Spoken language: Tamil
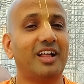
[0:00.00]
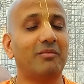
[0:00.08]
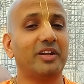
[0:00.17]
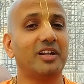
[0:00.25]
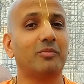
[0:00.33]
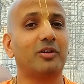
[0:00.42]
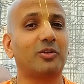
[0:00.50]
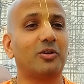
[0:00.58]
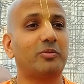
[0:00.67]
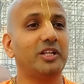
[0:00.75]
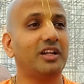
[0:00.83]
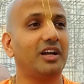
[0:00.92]
நாம் என்ன
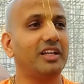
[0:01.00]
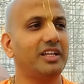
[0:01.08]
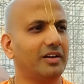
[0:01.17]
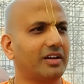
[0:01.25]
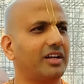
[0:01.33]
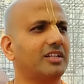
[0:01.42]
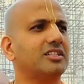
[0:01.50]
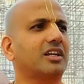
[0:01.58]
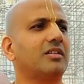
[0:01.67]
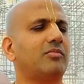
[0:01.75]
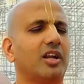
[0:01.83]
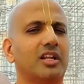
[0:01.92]
பண்ணுறோம் அப்படின்னா
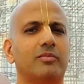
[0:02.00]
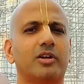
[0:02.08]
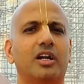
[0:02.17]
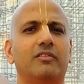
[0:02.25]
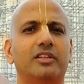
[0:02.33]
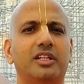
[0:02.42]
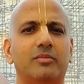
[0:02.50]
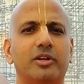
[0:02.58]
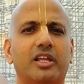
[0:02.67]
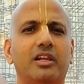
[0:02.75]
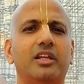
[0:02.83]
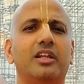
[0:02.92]
எக்கச்சக்கமான நபர்கள் வந்து
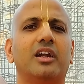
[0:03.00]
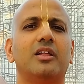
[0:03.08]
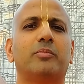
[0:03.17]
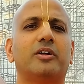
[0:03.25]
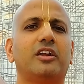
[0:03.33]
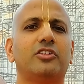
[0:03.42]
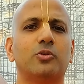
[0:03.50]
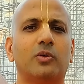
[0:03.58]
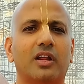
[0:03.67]
நமக்கு லீலைகளை பற்றி